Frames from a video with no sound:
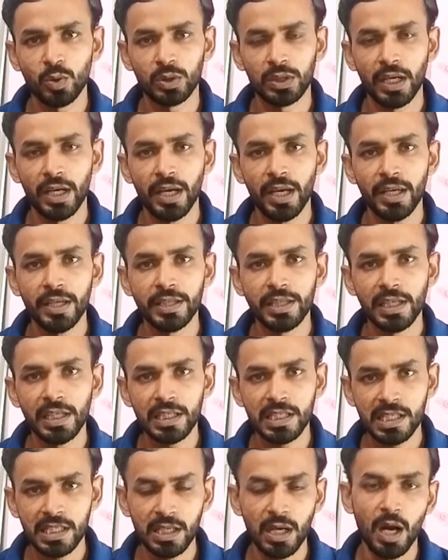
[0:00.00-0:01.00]
होता है
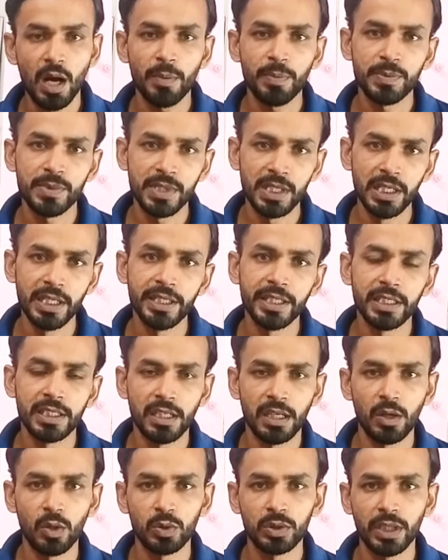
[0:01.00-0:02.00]
ये सांप सीढ़ी की
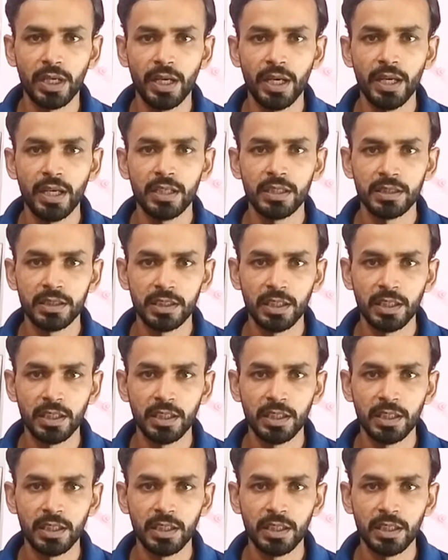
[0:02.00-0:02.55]
तरह होता है